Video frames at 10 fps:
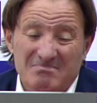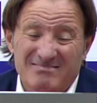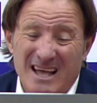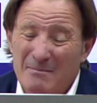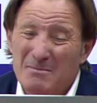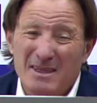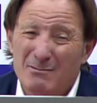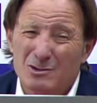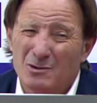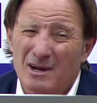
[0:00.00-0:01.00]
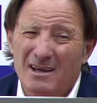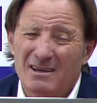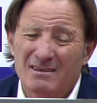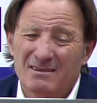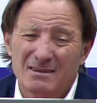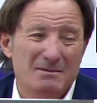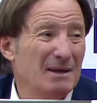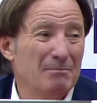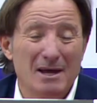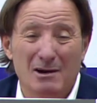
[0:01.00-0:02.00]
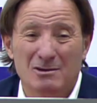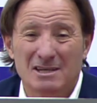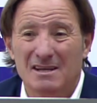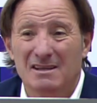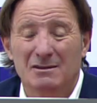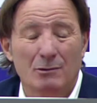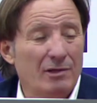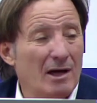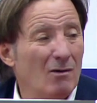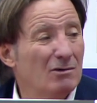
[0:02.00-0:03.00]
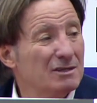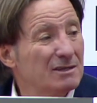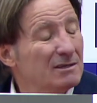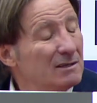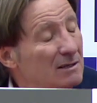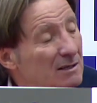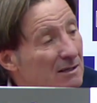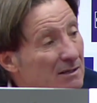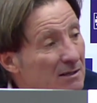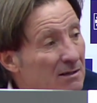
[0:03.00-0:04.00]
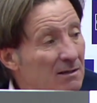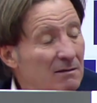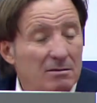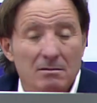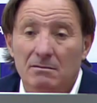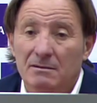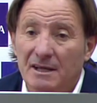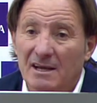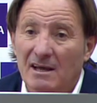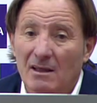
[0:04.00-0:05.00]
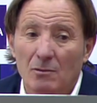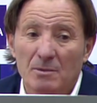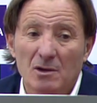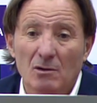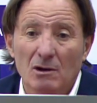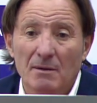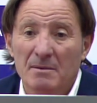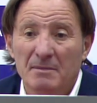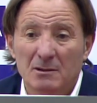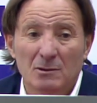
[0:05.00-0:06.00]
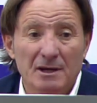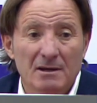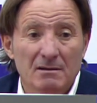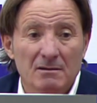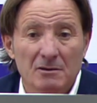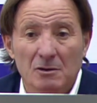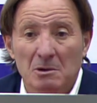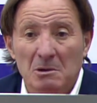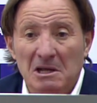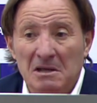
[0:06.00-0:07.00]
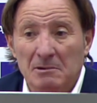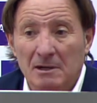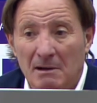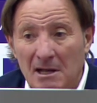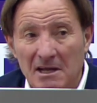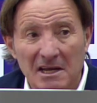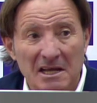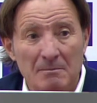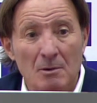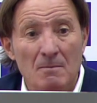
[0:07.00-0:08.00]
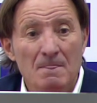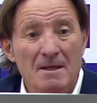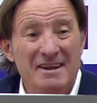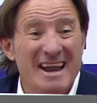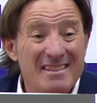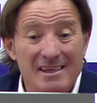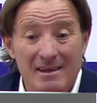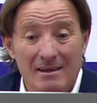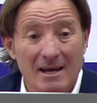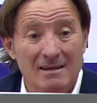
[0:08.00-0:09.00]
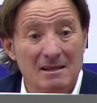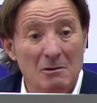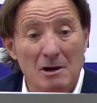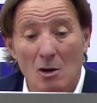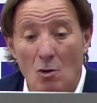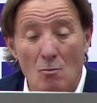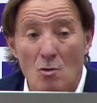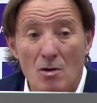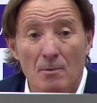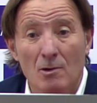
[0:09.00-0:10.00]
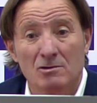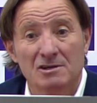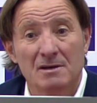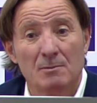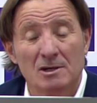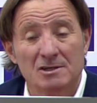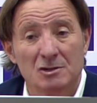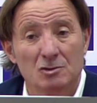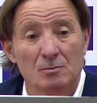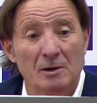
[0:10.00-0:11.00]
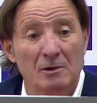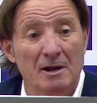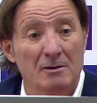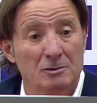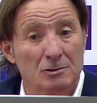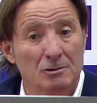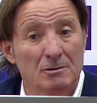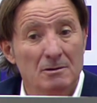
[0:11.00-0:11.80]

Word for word: a mí me da mucho coraje verlos ahí destrozados y, y es cada domingo la misma historia. Yo veo que el equipo trabaja, que el equipo, nadie hasta ahora o muy pocos equipos han sido superiores a nosotros